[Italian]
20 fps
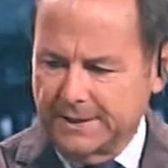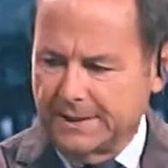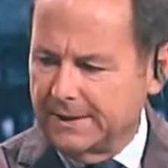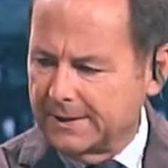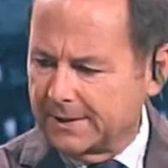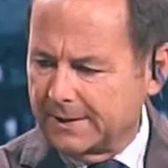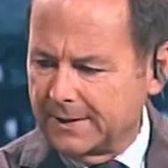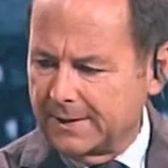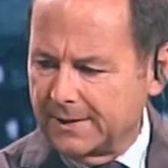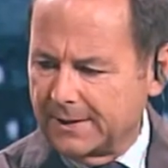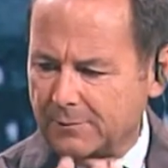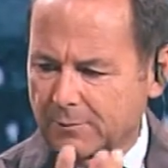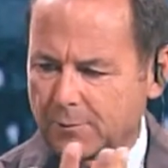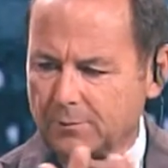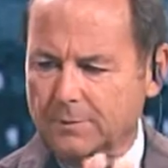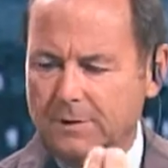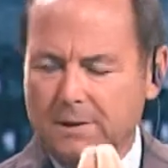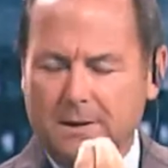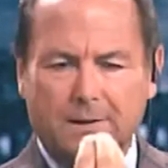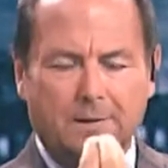dire
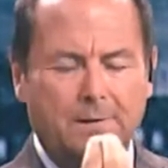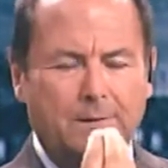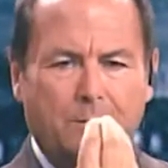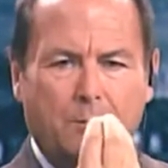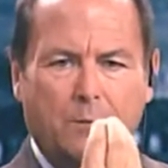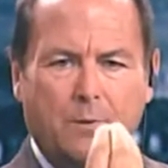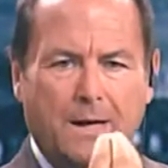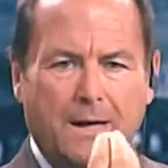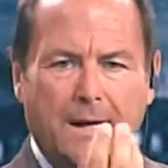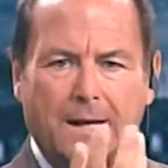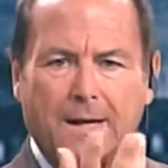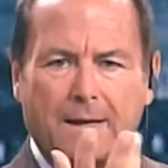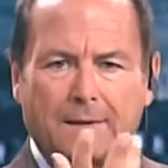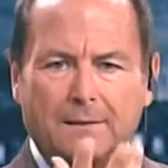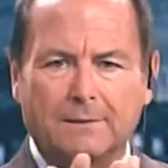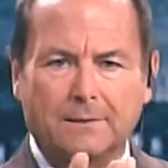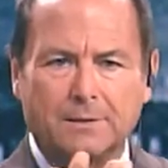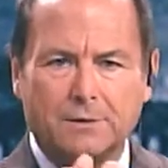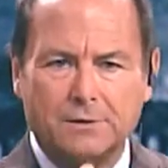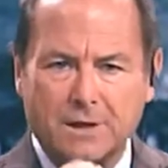eh, qual
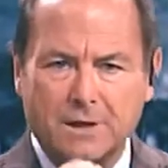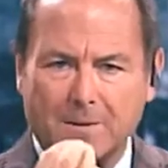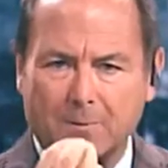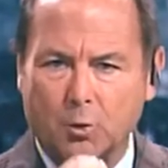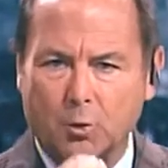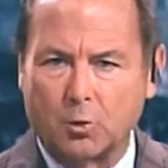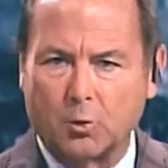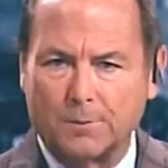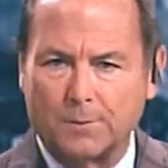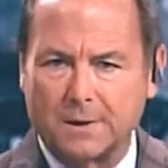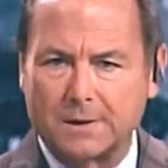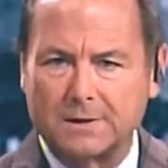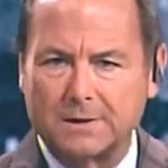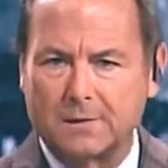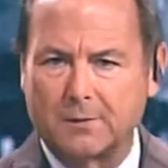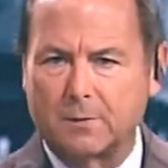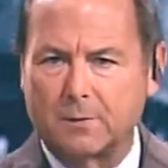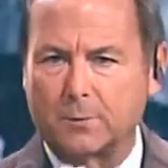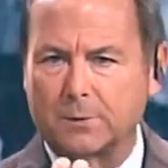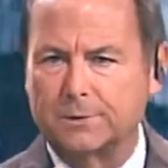è diciamo,
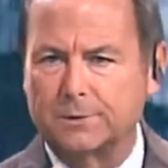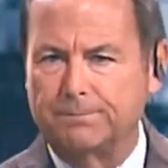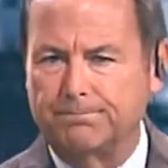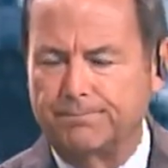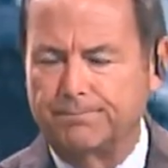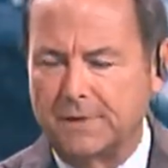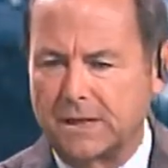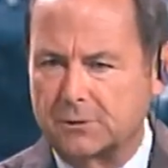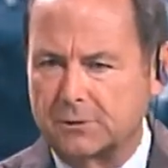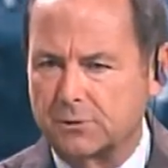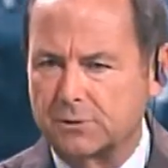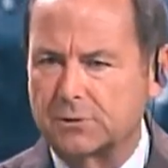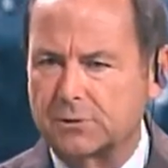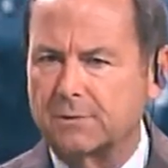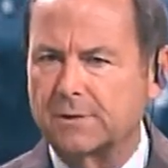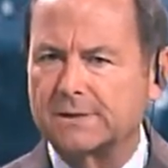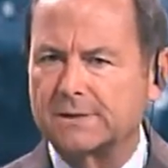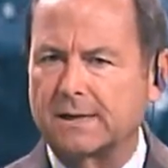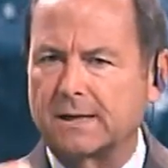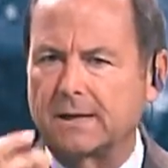l'obiettivo del Movimento
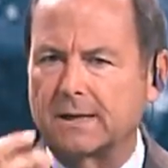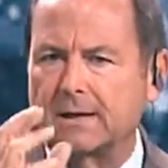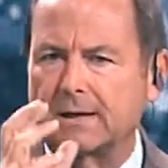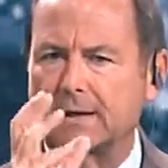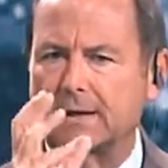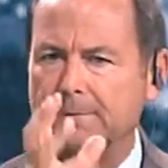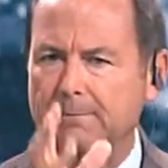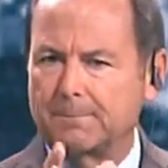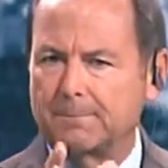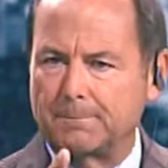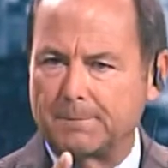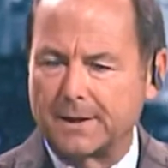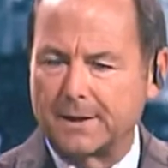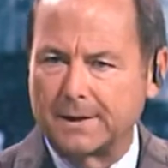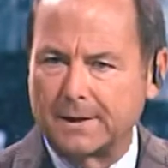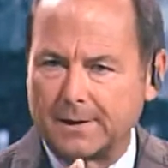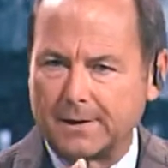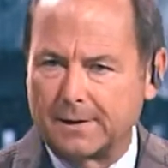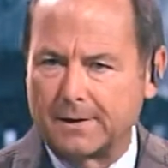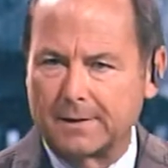5 Stelle
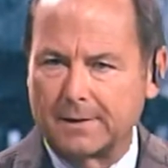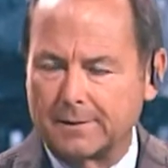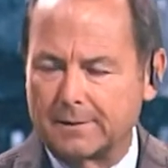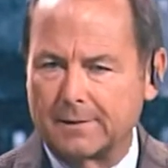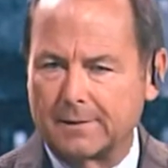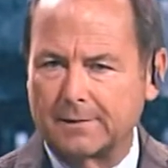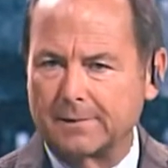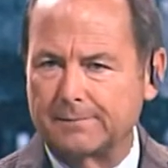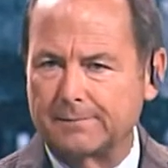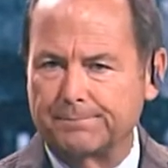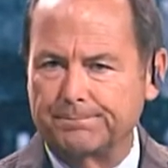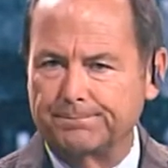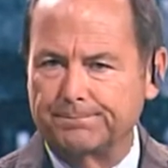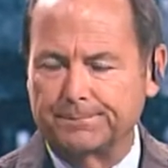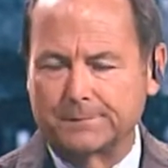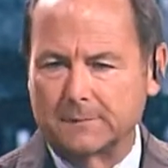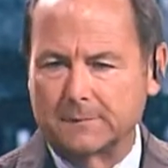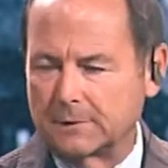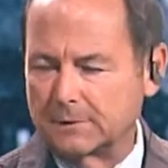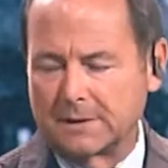per, eh,
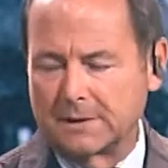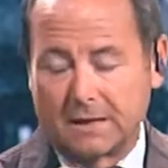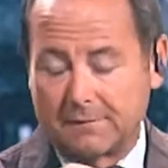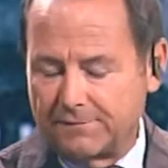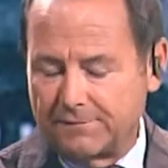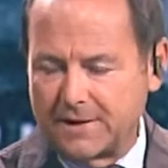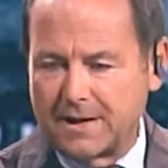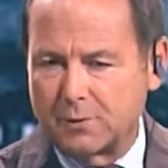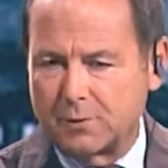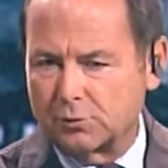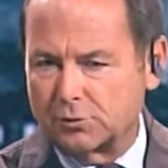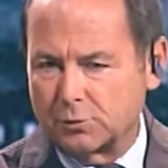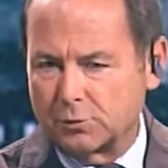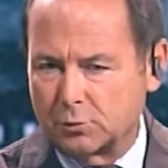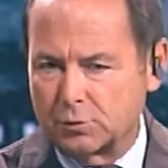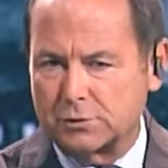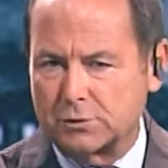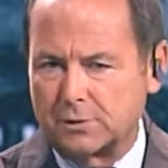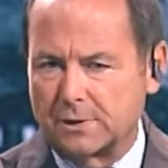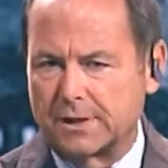nel fare
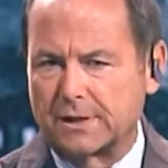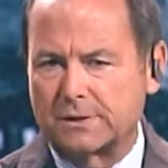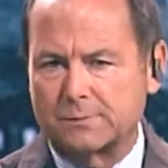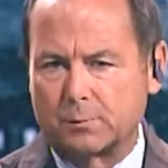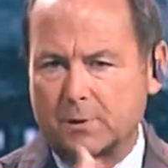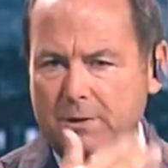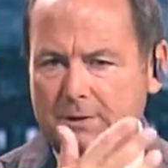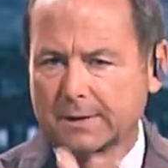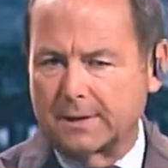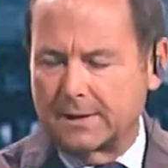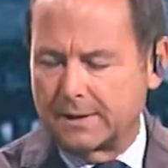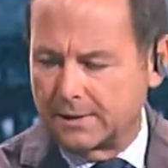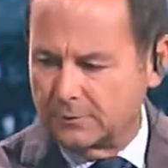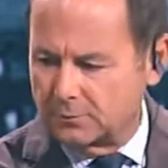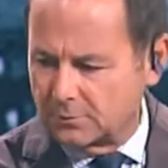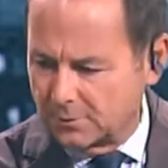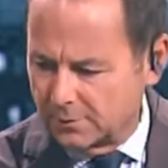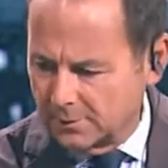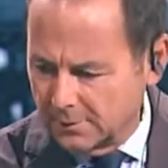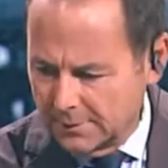ostruzionismo al
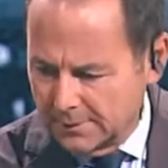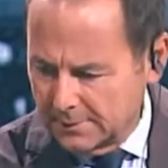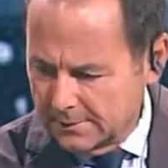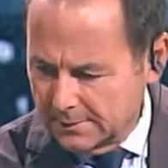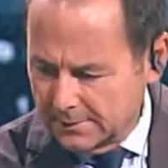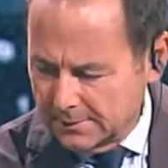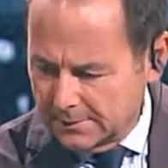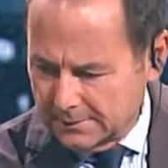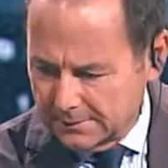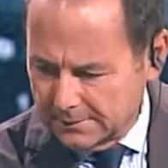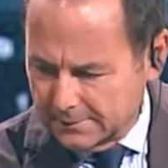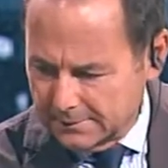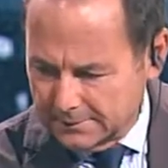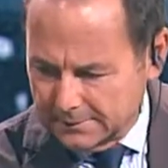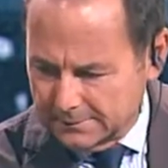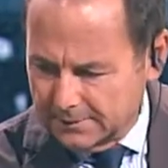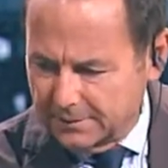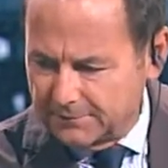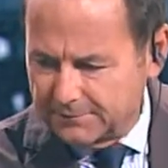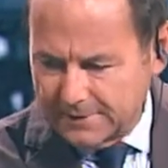decreto
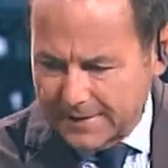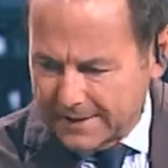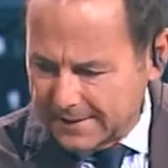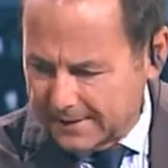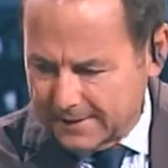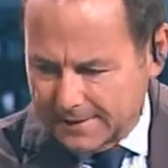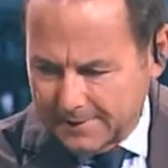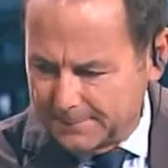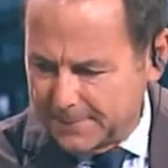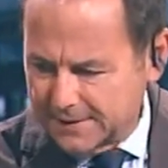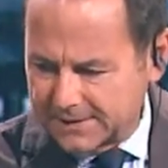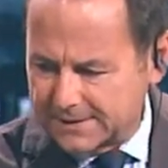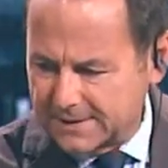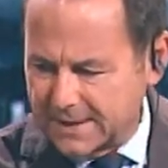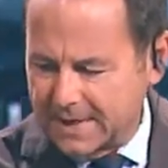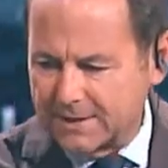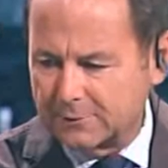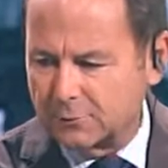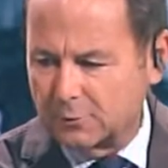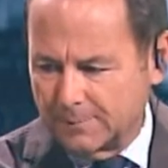eh, del fare che è
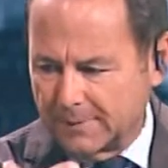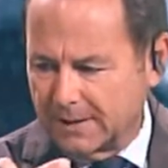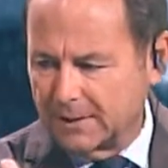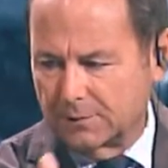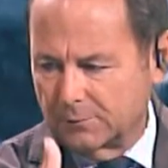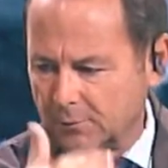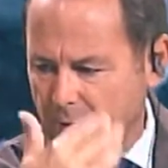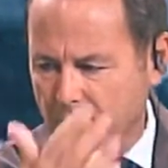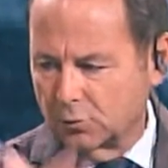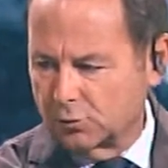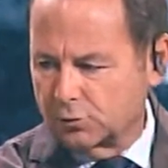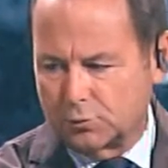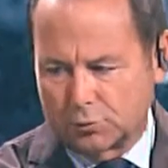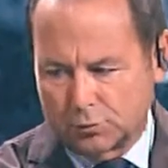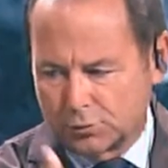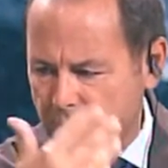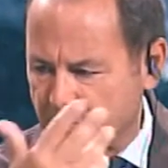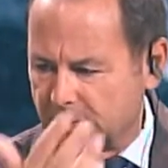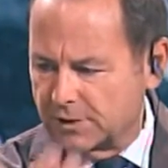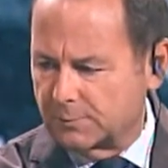passato, ma
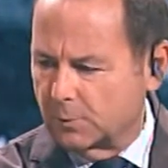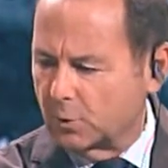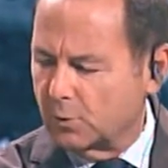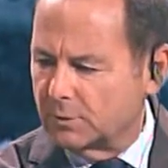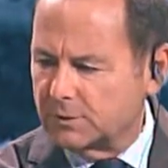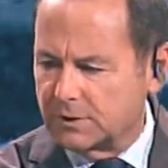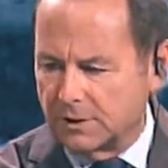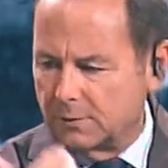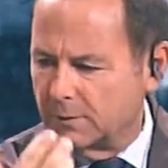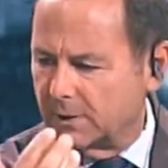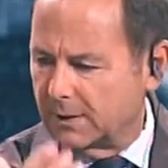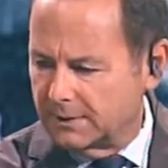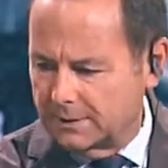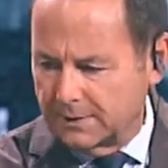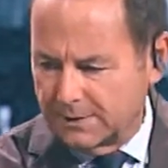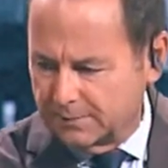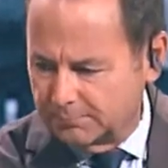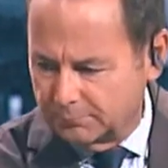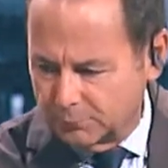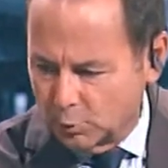l'ostruzionismo continua
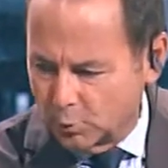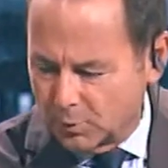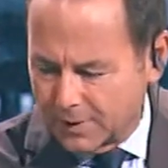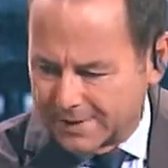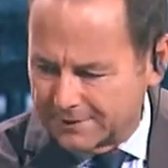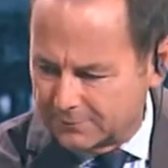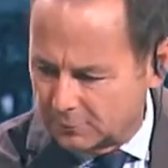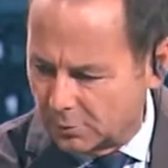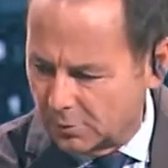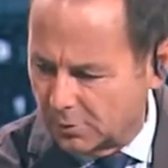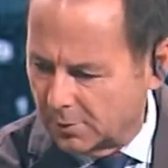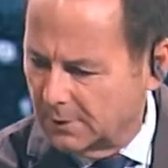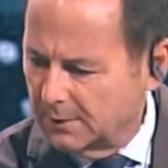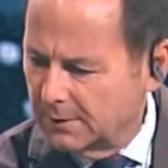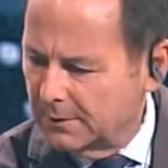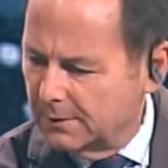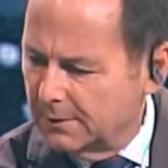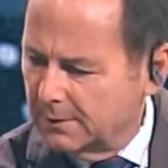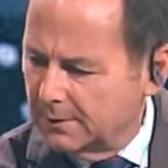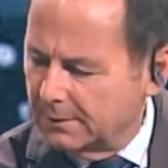ed è
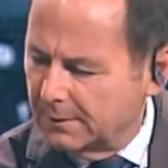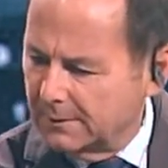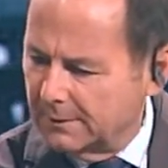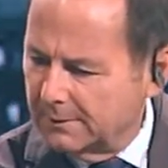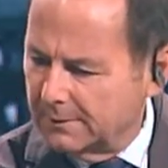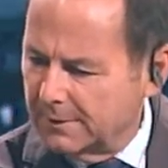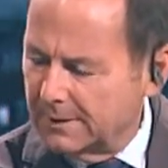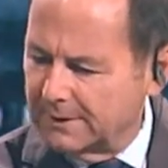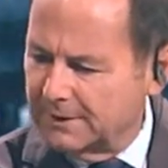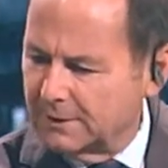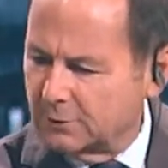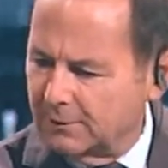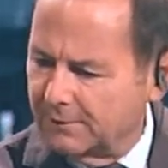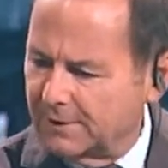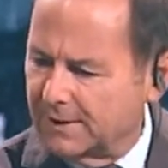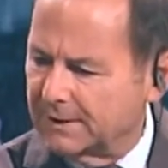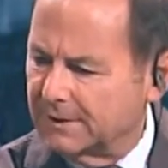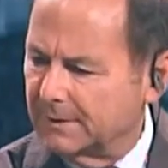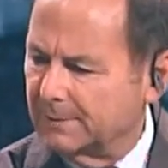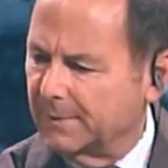durato eh, è andato
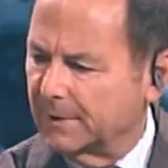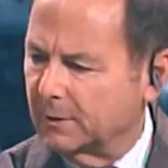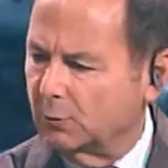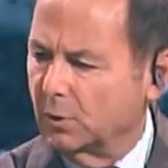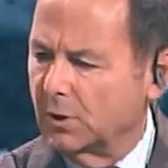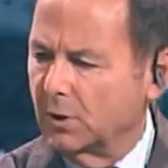avanti per